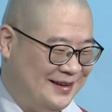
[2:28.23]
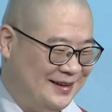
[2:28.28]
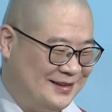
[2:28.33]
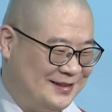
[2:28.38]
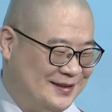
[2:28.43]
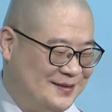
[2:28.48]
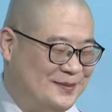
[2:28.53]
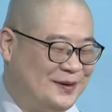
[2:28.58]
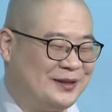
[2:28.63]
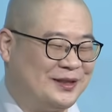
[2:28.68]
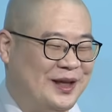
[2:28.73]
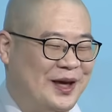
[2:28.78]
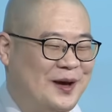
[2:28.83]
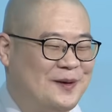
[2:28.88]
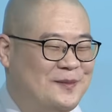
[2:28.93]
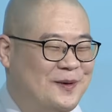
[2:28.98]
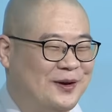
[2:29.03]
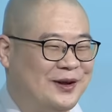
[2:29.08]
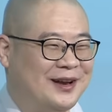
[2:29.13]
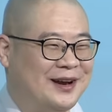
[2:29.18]
그래서 뭐
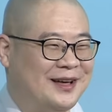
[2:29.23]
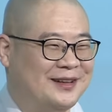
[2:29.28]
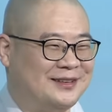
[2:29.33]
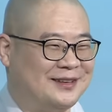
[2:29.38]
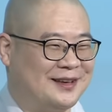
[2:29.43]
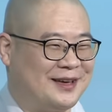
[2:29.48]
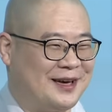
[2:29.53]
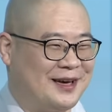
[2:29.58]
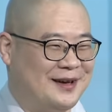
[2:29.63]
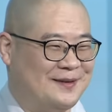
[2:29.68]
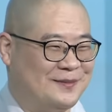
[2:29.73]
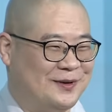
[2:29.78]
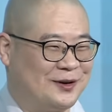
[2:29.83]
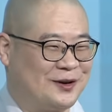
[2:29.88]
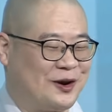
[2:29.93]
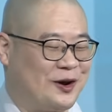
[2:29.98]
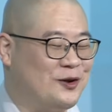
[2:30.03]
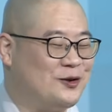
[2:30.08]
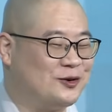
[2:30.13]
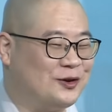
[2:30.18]
태몽이라는 게 뭐
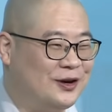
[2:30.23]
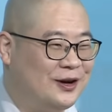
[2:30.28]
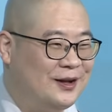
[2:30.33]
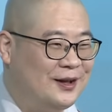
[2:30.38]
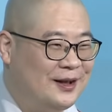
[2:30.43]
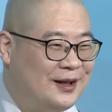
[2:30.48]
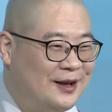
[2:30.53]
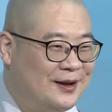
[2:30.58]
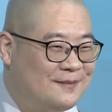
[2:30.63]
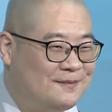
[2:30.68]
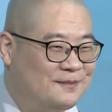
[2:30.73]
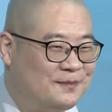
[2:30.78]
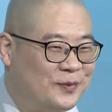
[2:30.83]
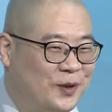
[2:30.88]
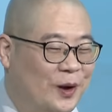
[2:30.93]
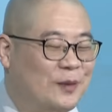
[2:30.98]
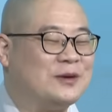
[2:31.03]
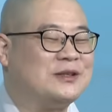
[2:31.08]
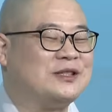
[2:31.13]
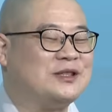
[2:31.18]
결국 음,
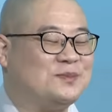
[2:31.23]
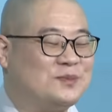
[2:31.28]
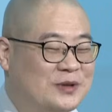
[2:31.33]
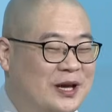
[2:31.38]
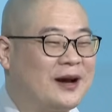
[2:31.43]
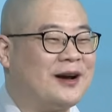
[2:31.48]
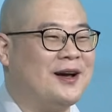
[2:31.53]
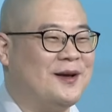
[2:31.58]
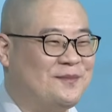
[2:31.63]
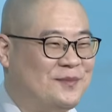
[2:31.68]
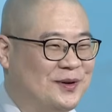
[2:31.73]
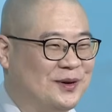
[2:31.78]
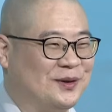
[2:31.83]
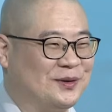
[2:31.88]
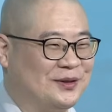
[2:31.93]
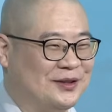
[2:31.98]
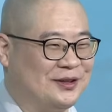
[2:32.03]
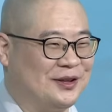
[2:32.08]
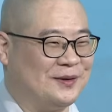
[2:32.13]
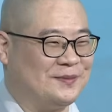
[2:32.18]
너무 집착할
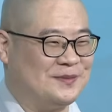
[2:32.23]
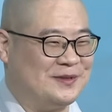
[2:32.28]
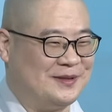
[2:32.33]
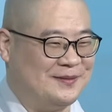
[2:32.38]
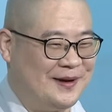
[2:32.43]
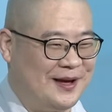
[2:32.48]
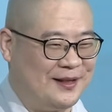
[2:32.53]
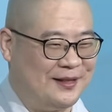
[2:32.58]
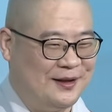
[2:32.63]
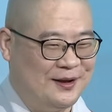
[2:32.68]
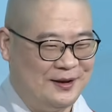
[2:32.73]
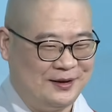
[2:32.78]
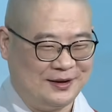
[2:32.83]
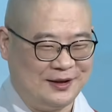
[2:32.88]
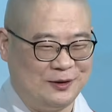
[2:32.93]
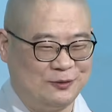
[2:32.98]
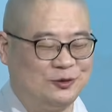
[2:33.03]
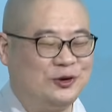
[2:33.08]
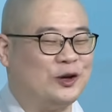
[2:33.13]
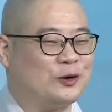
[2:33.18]
필요는 없지만
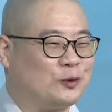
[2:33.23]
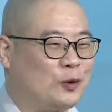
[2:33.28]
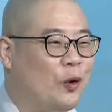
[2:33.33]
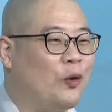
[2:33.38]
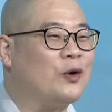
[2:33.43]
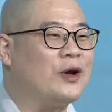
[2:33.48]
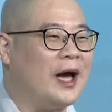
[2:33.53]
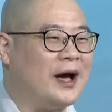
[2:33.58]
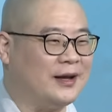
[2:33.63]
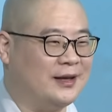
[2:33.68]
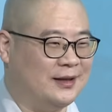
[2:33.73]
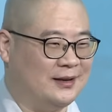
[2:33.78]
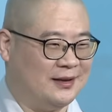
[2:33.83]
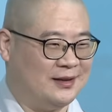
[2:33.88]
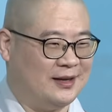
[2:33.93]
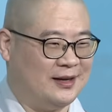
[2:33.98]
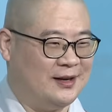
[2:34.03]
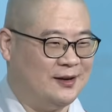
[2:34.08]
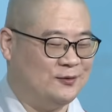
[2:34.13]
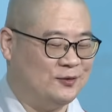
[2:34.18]
그냥 우리
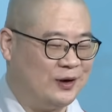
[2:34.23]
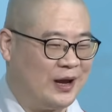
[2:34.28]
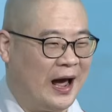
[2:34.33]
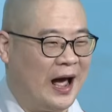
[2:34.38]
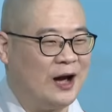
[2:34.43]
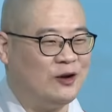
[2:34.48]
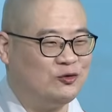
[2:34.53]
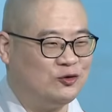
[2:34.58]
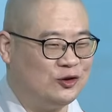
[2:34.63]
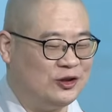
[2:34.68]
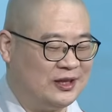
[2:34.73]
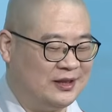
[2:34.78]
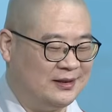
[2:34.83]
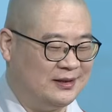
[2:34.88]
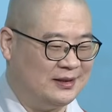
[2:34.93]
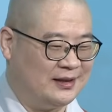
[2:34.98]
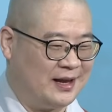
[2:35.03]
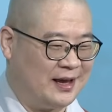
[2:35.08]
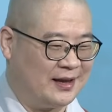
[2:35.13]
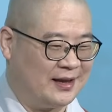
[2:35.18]
동양인들, 우리
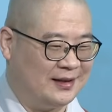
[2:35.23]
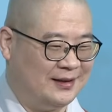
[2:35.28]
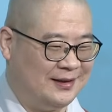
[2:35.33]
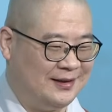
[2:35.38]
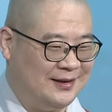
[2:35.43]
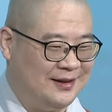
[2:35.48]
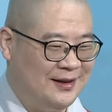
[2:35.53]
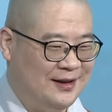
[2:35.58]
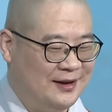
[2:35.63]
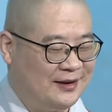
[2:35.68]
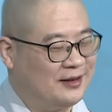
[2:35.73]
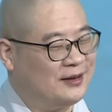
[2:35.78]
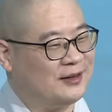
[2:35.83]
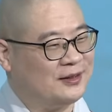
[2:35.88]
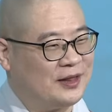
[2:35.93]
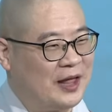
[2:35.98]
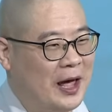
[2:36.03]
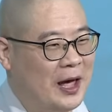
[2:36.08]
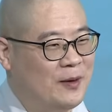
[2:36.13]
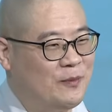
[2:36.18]
한국인들에게는
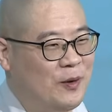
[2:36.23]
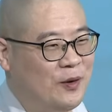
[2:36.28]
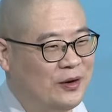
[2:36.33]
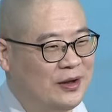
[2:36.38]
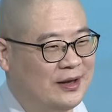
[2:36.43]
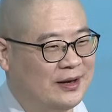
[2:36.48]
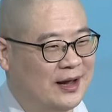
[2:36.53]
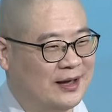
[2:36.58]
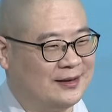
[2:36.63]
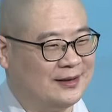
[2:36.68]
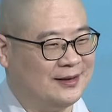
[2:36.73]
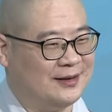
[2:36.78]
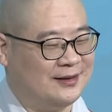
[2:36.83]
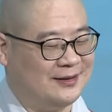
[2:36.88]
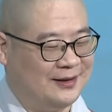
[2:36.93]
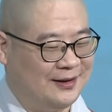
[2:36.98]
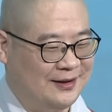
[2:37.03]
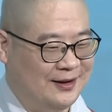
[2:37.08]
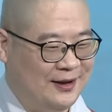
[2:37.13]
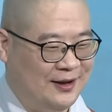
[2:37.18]
그런
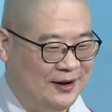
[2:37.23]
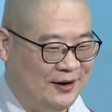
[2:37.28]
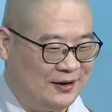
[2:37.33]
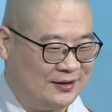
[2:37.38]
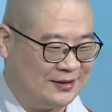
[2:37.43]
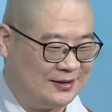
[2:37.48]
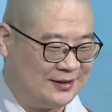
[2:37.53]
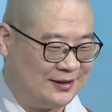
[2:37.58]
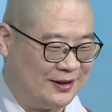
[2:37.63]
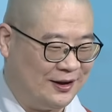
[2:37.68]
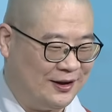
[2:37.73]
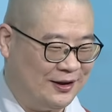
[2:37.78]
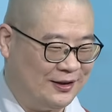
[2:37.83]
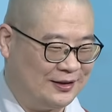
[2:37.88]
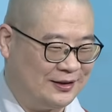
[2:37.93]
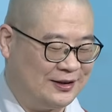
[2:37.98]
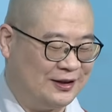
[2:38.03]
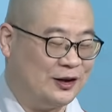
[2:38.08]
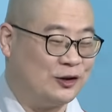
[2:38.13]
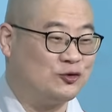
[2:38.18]
태몽이라는
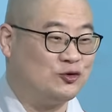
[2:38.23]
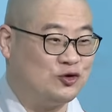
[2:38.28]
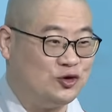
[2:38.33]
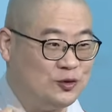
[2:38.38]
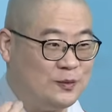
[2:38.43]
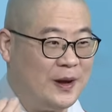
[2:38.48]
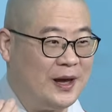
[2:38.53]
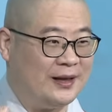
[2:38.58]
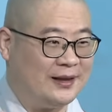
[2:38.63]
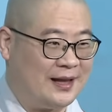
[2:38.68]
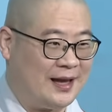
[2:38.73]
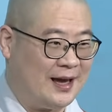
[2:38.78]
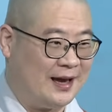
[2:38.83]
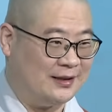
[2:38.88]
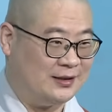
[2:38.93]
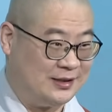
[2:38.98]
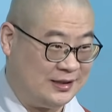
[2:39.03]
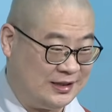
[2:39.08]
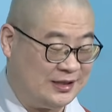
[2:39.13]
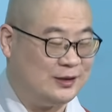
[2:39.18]
어떤 그런 꿈에
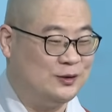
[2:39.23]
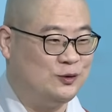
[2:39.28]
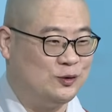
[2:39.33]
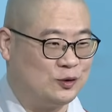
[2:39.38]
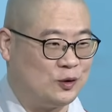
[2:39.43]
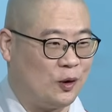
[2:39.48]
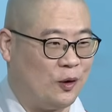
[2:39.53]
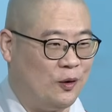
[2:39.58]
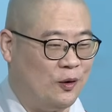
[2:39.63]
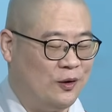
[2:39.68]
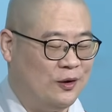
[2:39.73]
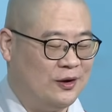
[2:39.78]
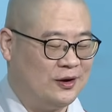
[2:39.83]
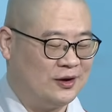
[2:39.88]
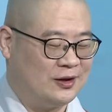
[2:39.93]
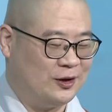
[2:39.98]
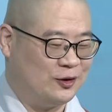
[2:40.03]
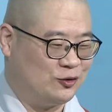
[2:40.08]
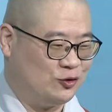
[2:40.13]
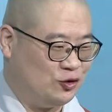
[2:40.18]
대한 징조,
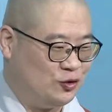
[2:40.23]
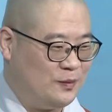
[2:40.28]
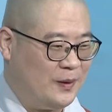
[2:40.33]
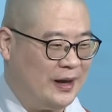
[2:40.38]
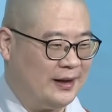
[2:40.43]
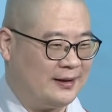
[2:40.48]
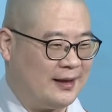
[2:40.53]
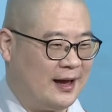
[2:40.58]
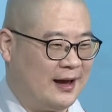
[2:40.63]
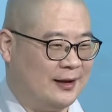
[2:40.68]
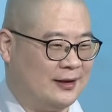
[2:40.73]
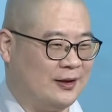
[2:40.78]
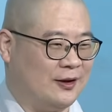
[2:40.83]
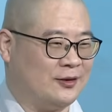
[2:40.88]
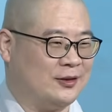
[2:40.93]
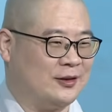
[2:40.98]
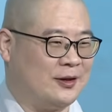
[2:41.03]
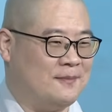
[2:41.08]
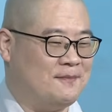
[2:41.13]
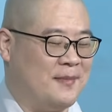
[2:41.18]
그 꿈에 대한
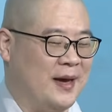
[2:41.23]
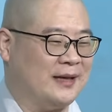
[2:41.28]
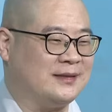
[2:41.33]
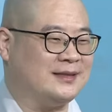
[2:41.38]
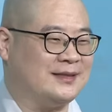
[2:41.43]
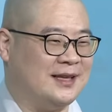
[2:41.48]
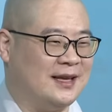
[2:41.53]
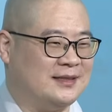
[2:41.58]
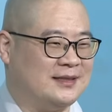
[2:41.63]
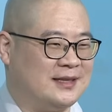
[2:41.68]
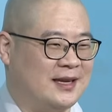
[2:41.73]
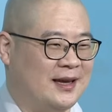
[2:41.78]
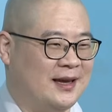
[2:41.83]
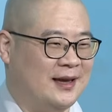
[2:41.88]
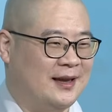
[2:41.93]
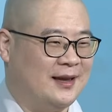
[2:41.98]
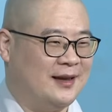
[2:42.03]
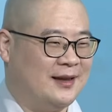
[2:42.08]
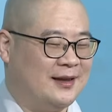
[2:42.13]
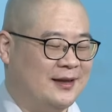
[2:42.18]
어떤 메시지
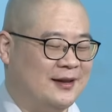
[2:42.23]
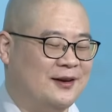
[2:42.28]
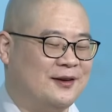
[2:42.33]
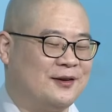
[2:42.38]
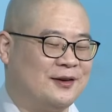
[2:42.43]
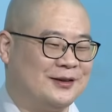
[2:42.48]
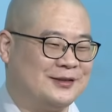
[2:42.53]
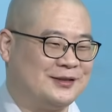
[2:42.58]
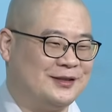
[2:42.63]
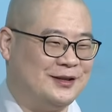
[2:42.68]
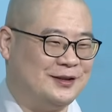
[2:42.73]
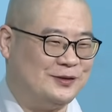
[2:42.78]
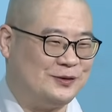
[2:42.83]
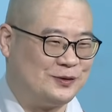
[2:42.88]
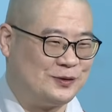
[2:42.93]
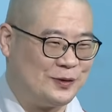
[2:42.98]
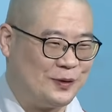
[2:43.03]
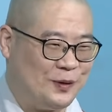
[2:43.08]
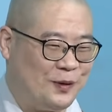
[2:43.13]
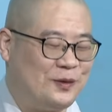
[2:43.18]
이런 것을
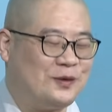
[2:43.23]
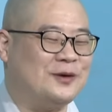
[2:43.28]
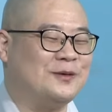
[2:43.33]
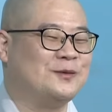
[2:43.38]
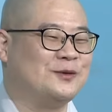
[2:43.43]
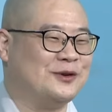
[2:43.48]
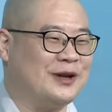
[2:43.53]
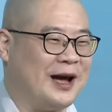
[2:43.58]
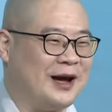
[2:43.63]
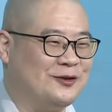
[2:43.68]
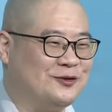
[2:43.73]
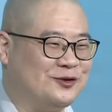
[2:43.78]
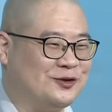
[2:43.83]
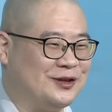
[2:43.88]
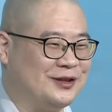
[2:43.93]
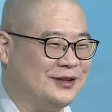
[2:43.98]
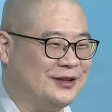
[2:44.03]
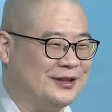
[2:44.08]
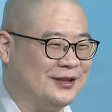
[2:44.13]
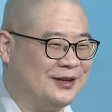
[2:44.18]
조금 우리
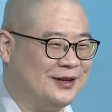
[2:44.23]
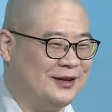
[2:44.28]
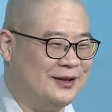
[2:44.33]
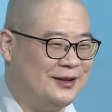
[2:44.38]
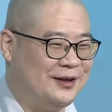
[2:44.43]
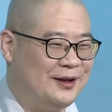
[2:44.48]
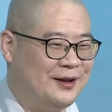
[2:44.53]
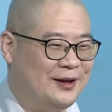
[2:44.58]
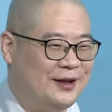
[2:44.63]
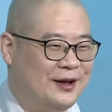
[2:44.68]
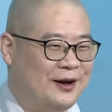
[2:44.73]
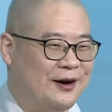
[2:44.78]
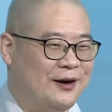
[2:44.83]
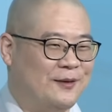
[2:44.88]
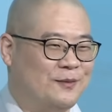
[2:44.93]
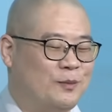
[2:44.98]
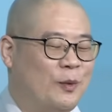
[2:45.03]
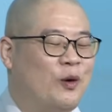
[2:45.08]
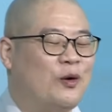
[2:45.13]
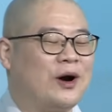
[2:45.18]
한국인들은
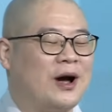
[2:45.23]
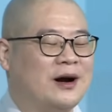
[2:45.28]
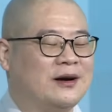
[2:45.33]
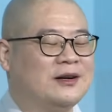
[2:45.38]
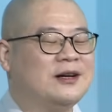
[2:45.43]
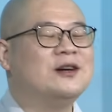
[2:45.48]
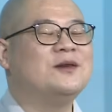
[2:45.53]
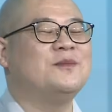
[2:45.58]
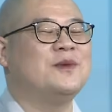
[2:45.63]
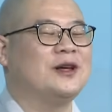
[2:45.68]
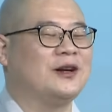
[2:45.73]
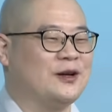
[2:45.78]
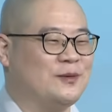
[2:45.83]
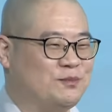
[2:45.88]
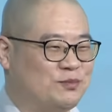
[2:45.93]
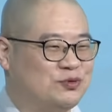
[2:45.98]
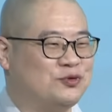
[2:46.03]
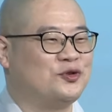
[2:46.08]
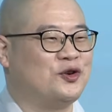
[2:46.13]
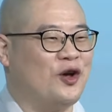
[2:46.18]
어, 뭔가
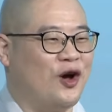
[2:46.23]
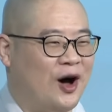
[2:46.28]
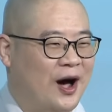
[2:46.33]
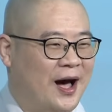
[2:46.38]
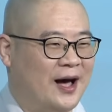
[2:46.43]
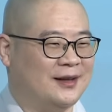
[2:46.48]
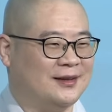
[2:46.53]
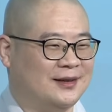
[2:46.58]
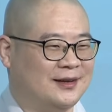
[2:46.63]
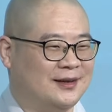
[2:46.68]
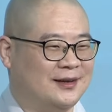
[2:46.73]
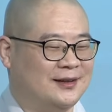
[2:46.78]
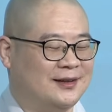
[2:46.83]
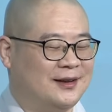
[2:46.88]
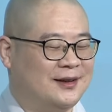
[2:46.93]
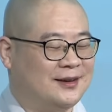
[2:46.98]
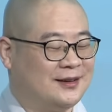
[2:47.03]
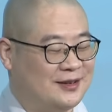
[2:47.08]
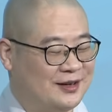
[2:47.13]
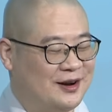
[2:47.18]
의미를 부여하는
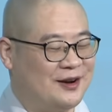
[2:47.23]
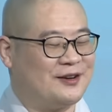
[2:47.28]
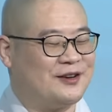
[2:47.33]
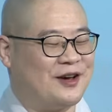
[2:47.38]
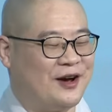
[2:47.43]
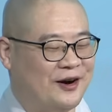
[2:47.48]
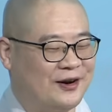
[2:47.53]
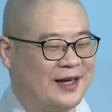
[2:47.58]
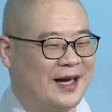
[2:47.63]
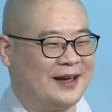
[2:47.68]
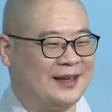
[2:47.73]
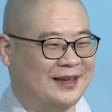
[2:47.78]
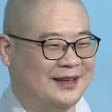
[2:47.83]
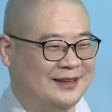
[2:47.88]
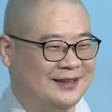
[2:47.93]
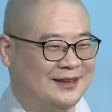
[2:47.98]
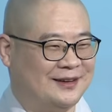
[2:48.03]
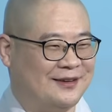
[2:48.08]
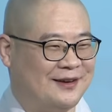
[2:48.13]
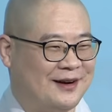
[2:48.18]
그런 경향이
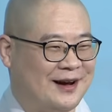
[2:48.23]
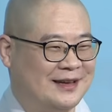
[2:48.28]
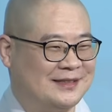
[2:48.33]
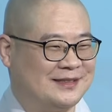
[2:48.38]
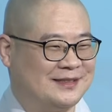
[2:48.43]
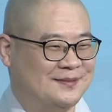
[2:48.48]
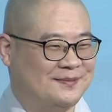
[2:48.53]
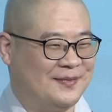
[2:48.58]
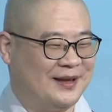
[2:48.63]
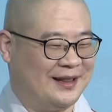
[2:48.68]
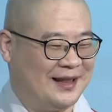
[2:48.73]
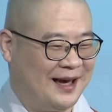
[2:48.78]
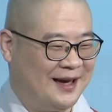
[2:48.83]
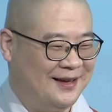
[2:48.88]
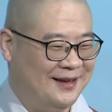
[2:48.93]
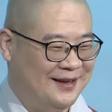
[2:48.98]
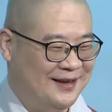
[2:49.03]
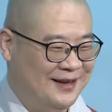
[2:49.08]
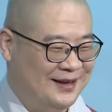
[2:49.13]
있는 것 같습니다.